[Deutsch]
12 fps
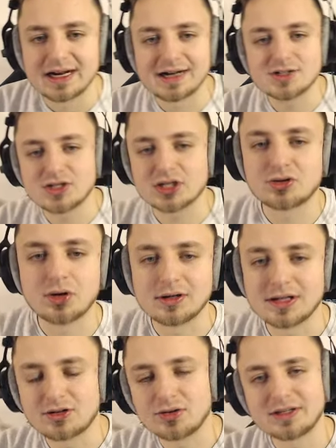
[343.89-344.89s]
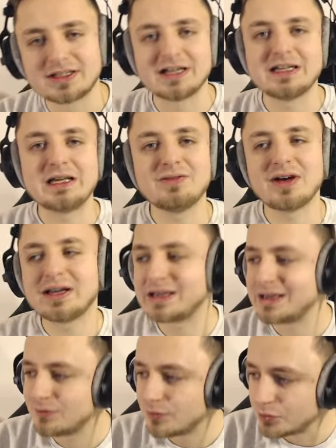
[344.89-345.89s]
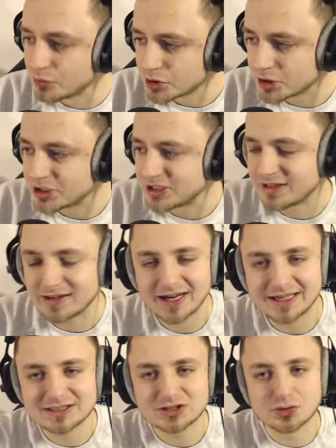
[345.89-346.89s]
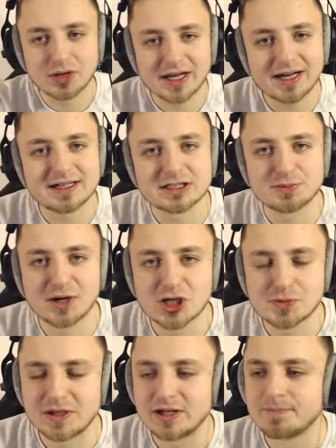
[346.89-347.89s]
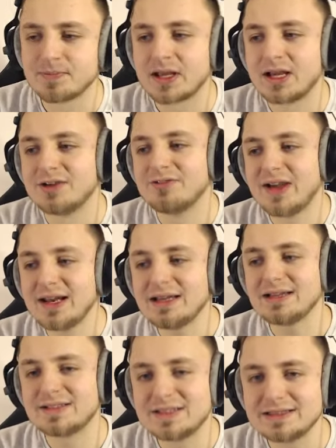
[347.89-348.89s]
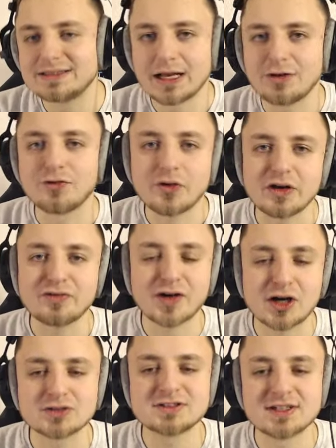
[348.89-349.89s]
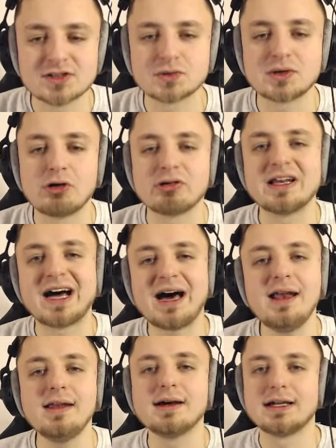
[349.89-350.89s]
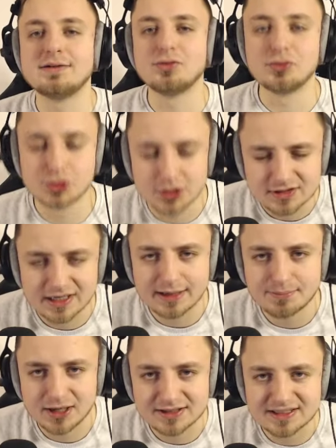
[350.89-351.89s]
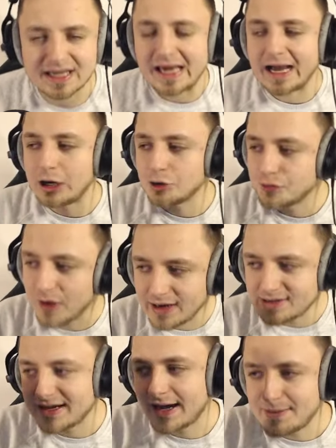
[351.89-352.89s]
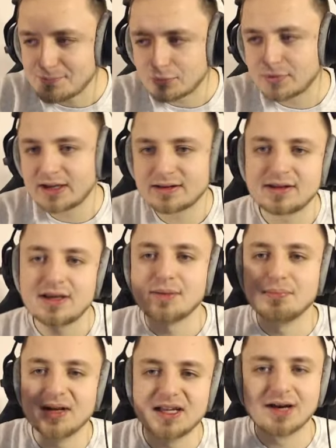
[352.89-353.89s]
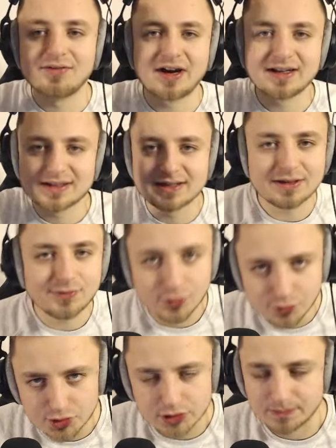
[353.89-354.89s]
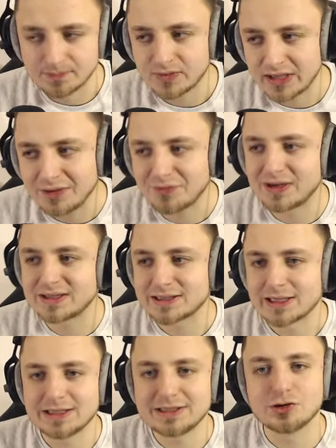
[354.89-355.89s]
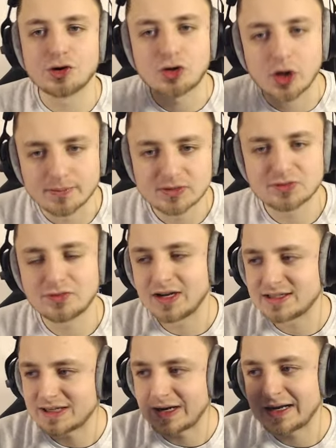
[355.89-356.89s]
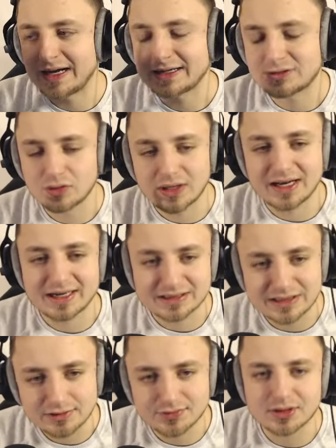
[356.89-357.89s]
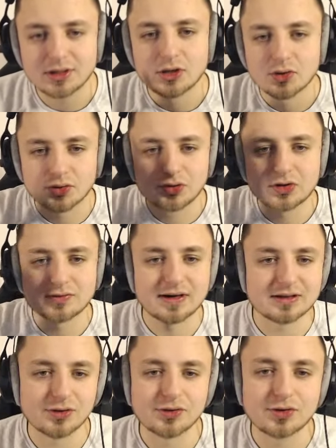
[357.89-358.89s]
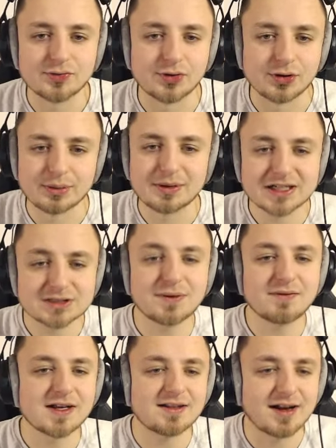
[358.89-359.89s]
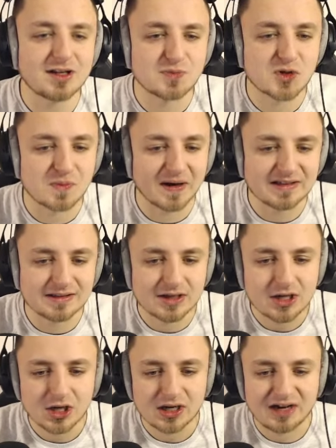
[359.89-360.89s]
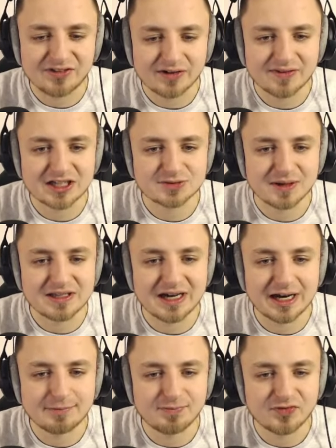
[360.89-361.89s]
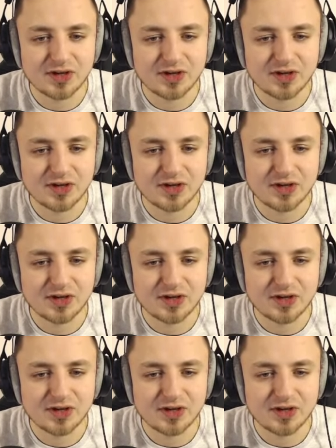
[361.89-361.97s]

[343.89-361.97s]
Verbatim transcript: Also ihr könnt natürlich dann die jeweilige Evolution-Geschichte, heißt Torera als Beispiel, wenn sie denn von den Voraussetzungen auch in andere Evolutions reinpasst, auch weiter upgraden mit einer weiteren Evolution ja, vielleicht eine, die noch kommt, vielleicht eine aktuell aktive und so weiter und so fort. Aber das werden wir jetzt alles besprechen. Fangen wir erstmal hier an.